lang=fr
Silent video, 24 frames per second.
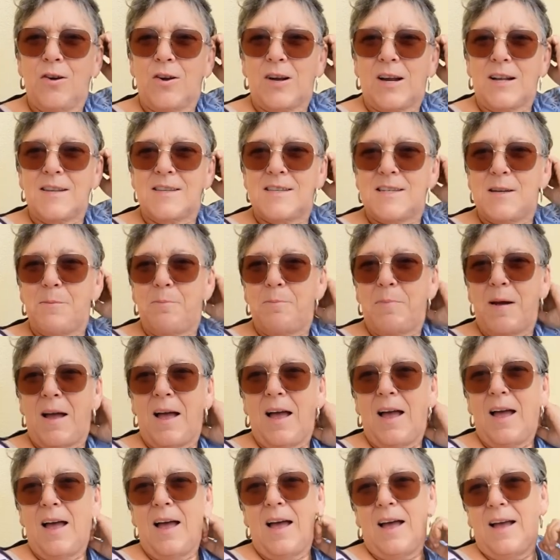quand c'est
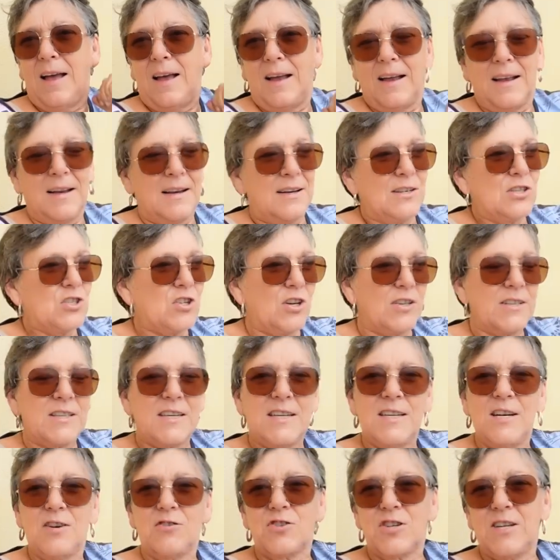pas
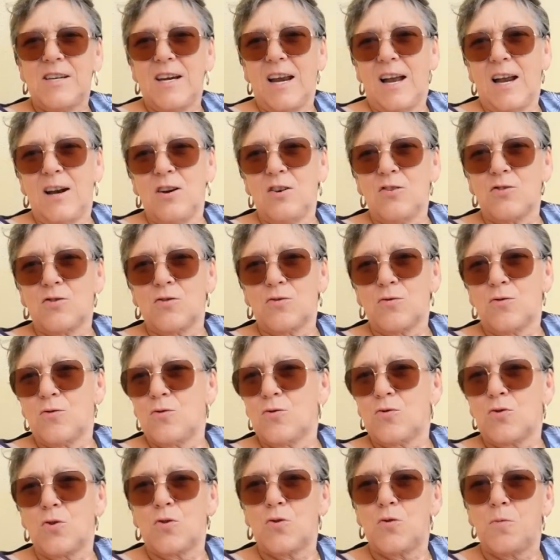gentil, en général,
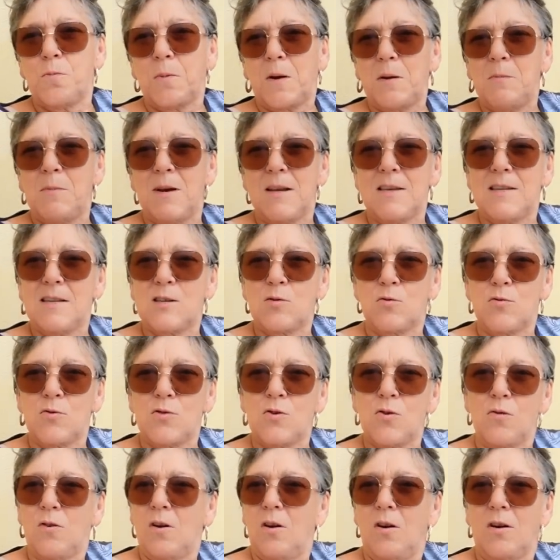je, supprime la
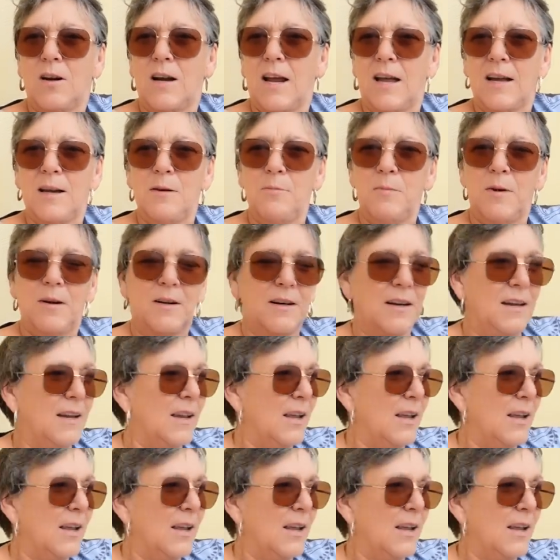discussion carrément.